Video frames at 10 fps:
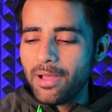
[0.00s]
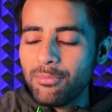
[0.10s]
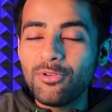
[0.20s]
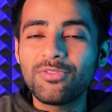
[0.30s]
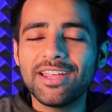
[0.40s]

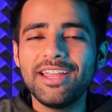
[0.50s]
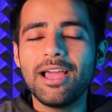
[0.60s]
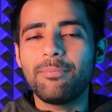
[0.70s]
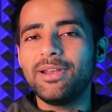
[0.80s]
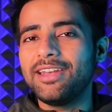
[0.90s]
अब मूव करें
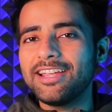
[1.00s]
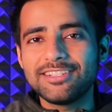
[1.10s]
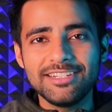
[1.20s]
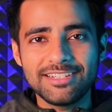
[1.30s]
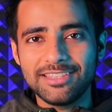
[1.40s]
यहां पर
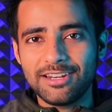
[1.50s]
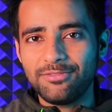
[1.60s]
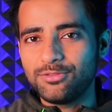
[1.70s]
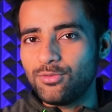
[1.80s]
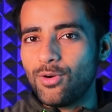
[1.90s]
नेक्स्ट चीज़ की
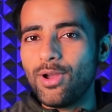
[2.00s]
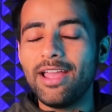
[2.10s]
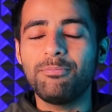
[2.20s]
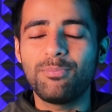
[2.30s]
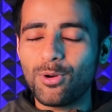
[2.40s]
तरफ जो
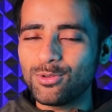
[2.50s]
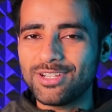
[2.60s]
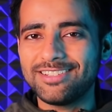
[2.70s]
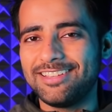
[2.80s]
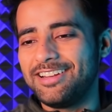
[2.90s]
है
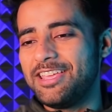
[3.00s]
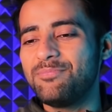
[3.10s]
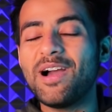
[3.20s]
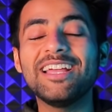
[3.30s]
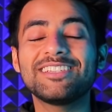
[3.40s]
प्रोसेसर
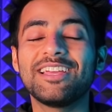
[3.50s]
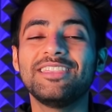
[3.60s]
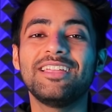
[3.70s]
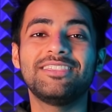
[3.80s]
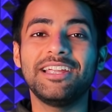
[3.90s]
की भाई इसके
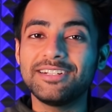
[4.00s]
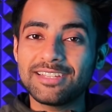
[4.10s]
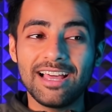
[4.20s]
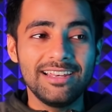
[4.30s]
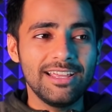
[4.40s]
अंदर डेढ़
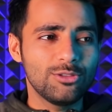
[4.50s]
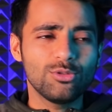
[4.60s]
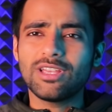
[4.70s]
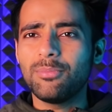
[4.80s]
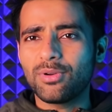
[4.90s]
साल या
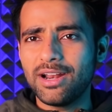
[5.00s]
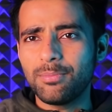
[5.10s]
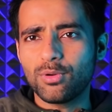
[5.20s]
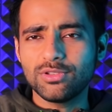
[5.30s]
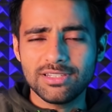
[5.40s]
दो साल पुराना
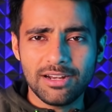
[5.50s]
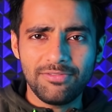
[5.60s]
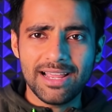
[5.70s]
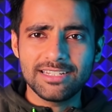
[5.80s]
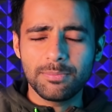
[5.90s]
प्रोसेसर
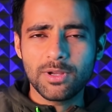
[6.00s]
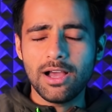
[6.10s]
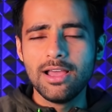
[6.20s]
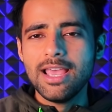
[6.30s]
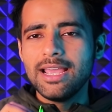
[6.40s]
फ्लैगशिप
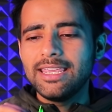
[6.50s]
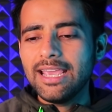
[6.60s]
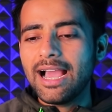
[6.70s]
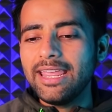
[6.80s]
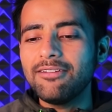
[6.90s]
का
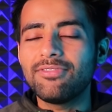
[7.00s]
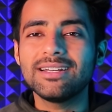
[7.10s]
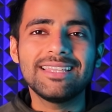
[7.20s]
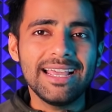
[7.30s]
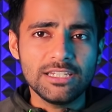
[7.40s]
क्या ये
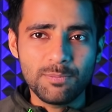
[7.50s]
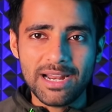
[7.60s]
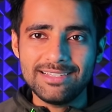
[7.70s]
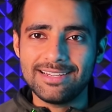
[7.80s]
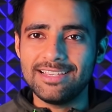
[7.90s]
वर्थ है इस प्राइस